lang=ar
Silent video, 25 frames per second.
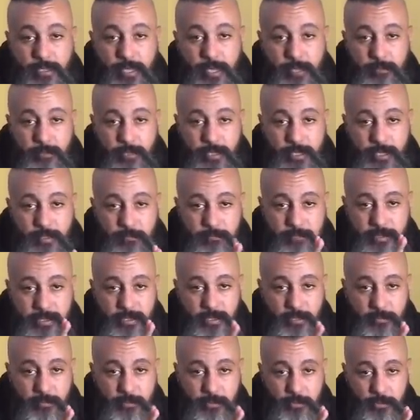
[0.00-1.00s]
كاملين بي
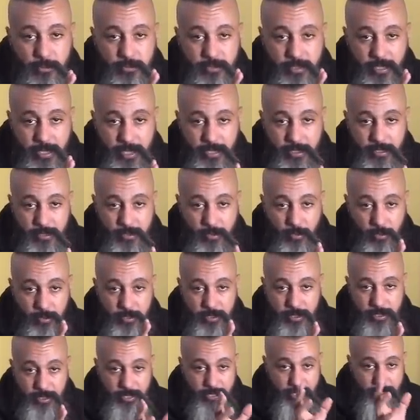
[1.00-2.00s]
دبليو تراك
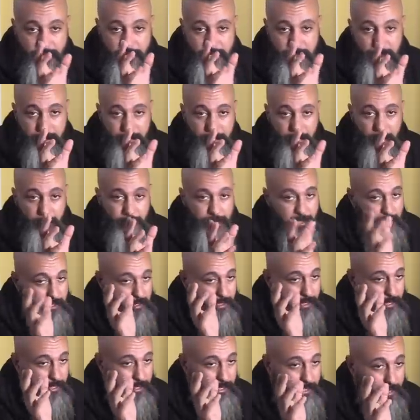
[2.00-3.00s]
اغنيه خرجها دون بيك
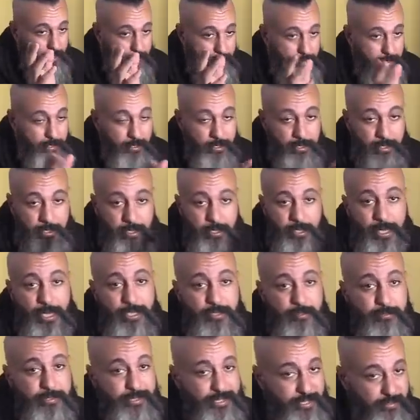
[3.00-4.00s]
شحال هادي اللي
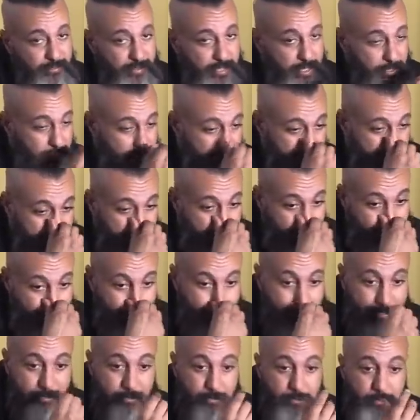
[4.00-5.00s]
لقات بزاف ديال الانتقاد
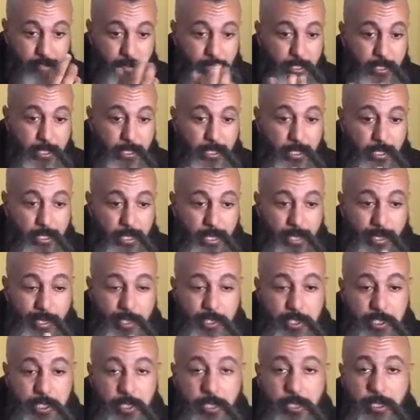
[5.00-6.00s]
باسكو
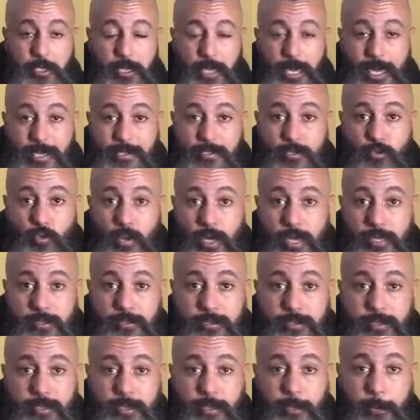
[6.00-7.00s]
لحقاش قاص
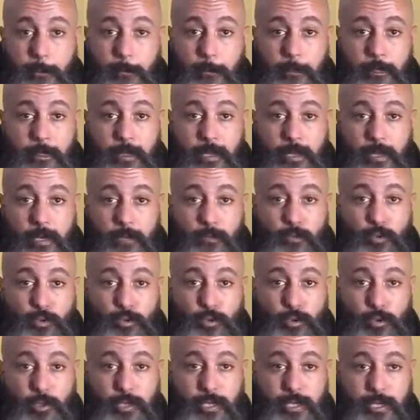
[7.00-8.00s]
واحد
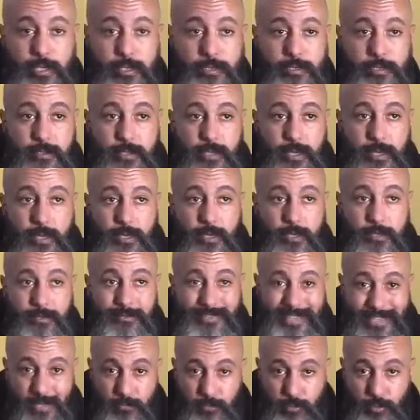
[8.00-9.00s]
الموضوع اللي عندنا
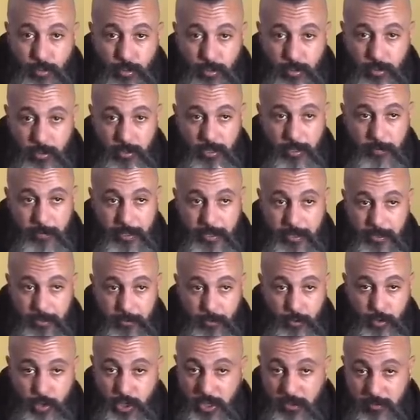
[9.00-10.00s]
طابو اللي ما
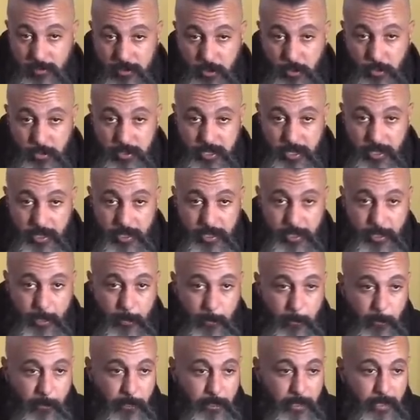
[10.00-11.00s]
كنهضروش عليه بسكوت عليه
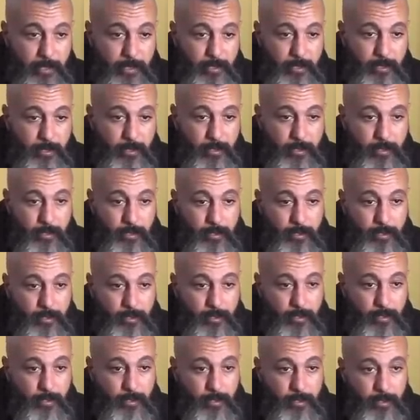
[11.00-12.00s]

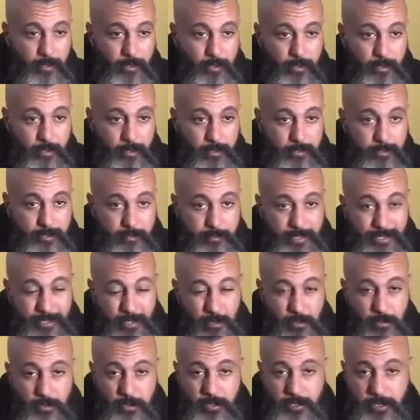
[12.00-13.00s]
آه، السميه
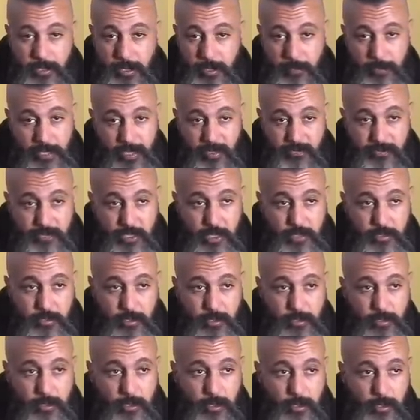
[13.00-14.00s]
ديال الاغنيه راه باقا في الشان
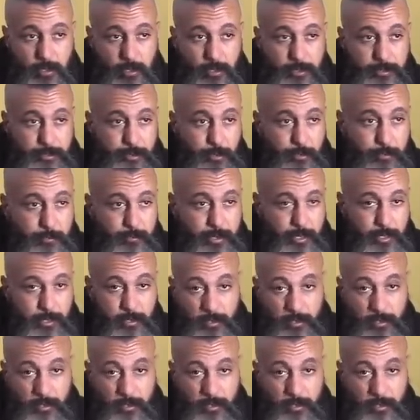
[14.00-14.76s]
ديال دون بيغ